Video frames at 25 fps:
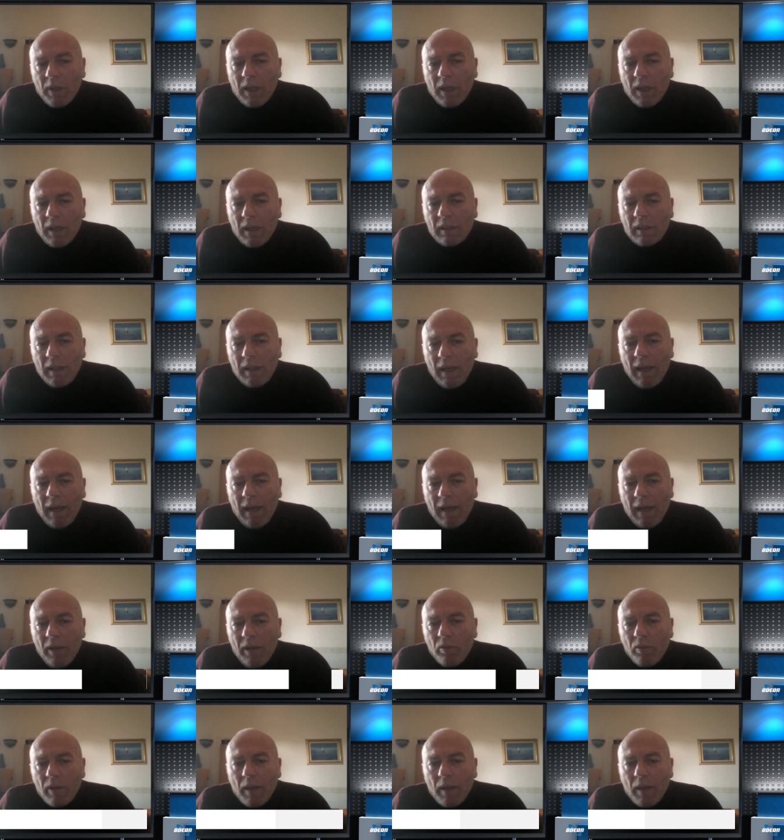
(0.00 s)
in realtà è
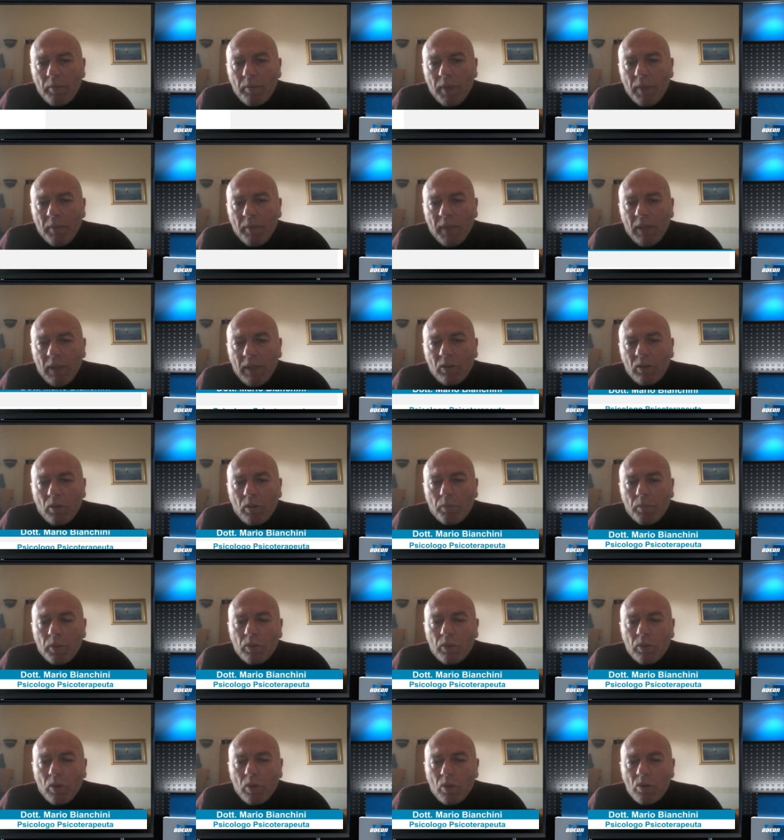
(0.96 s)
un cambiamento
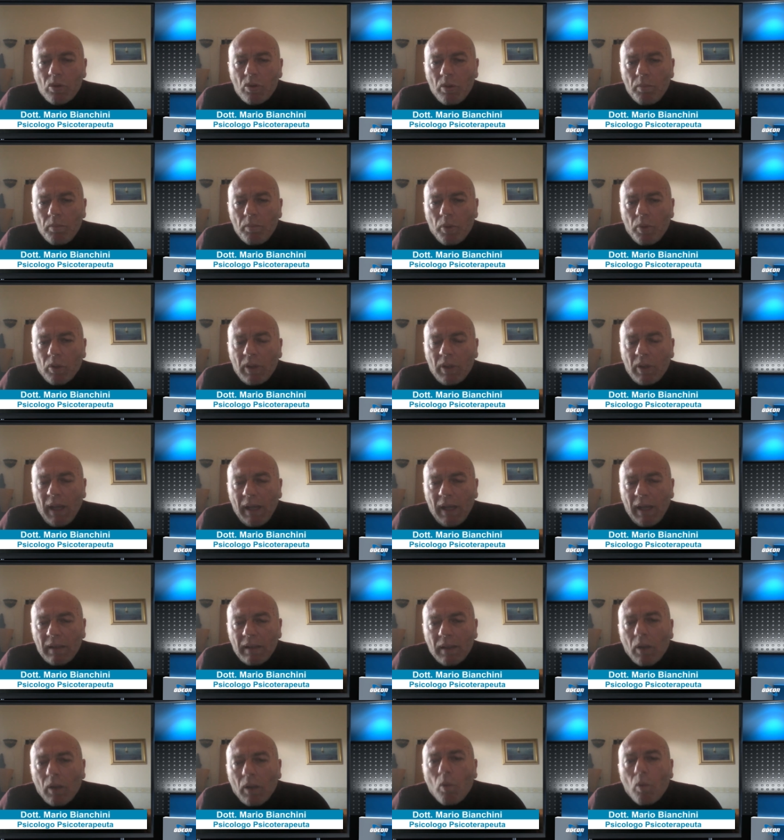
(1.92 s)
piuttosto
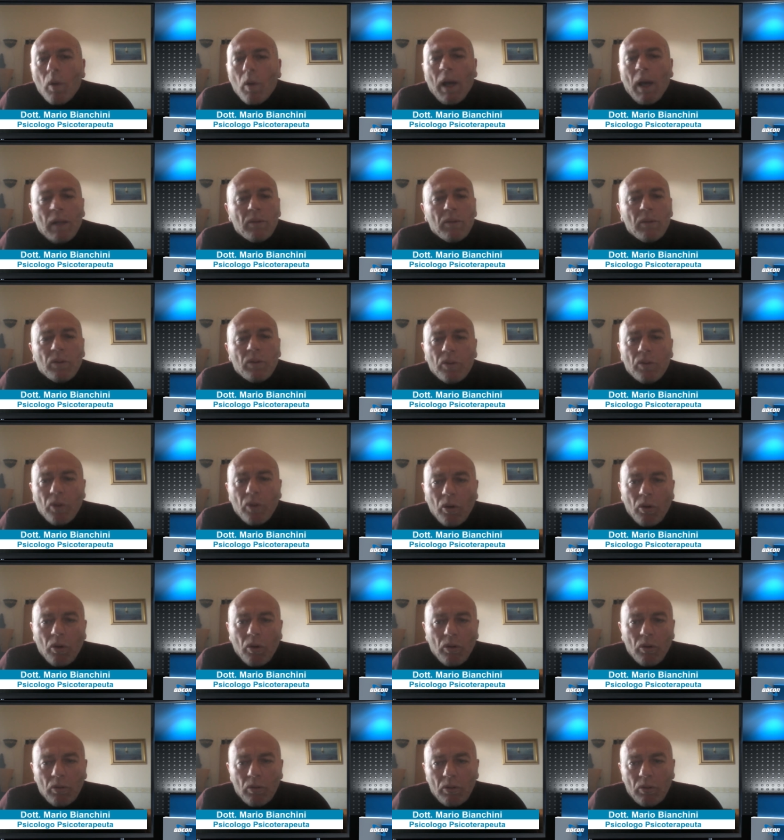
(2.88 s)
importante
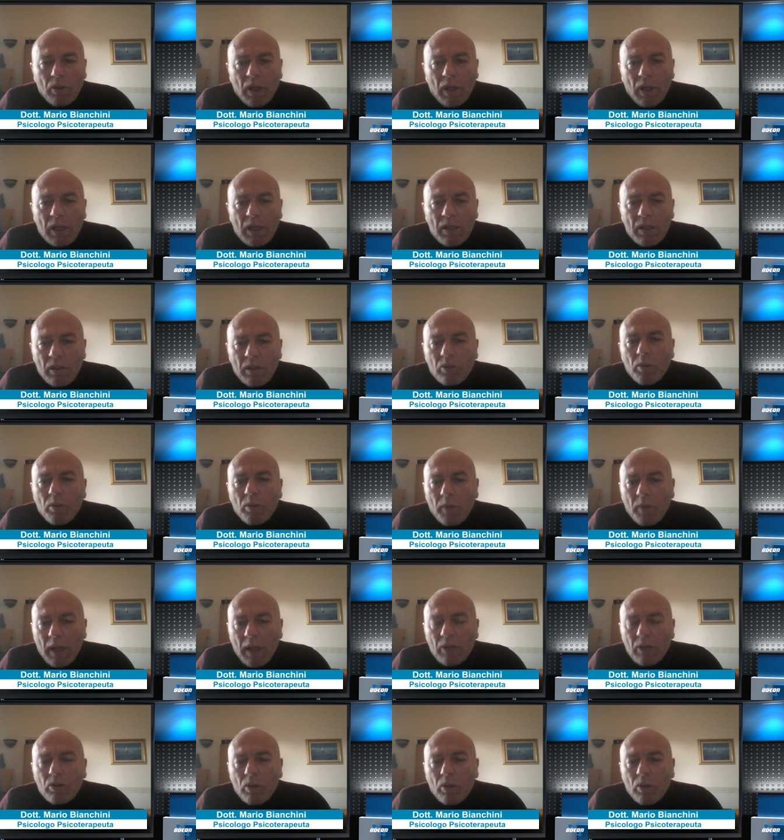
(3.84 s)
quando la
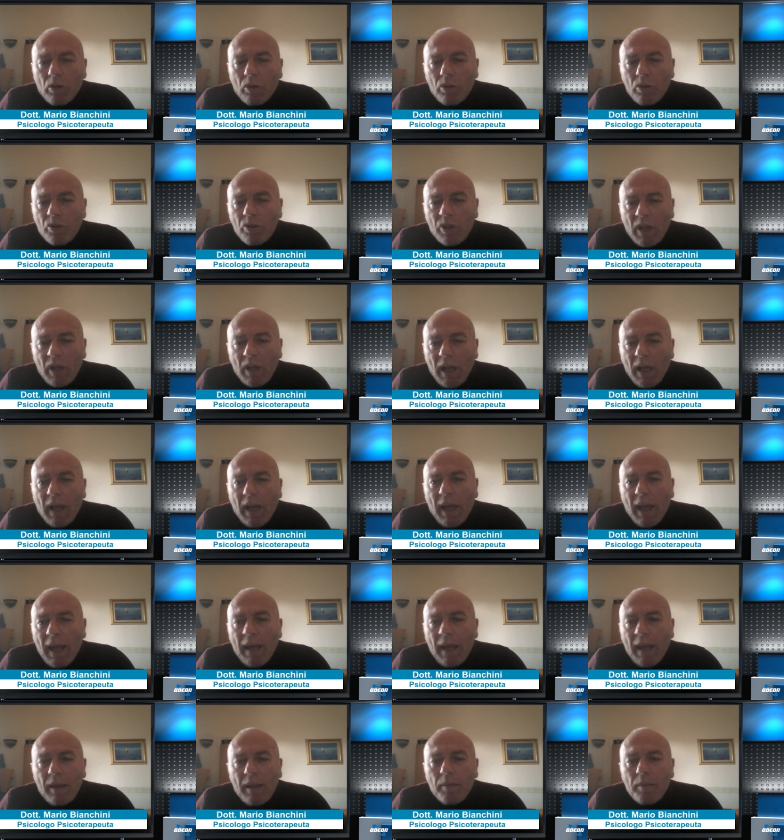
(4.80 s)
sintomatologia
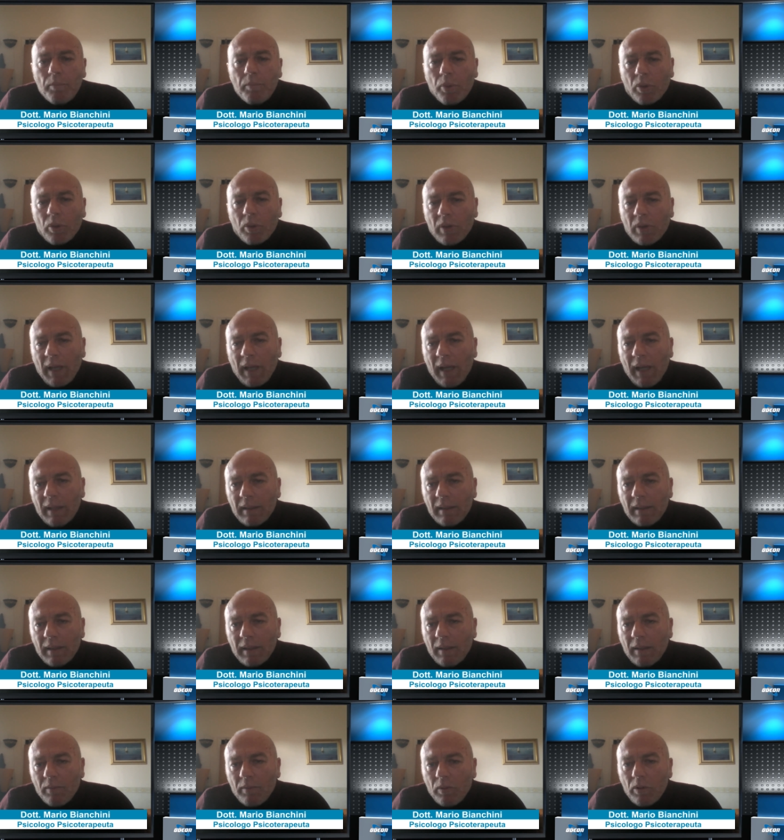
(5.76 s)
è
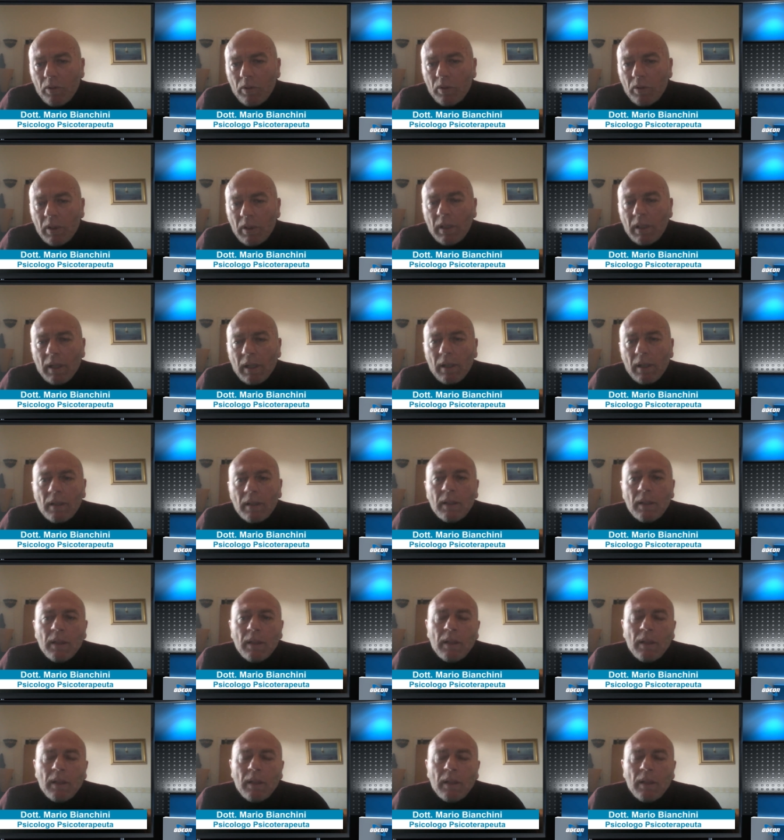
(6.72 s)
importante, voglio dire,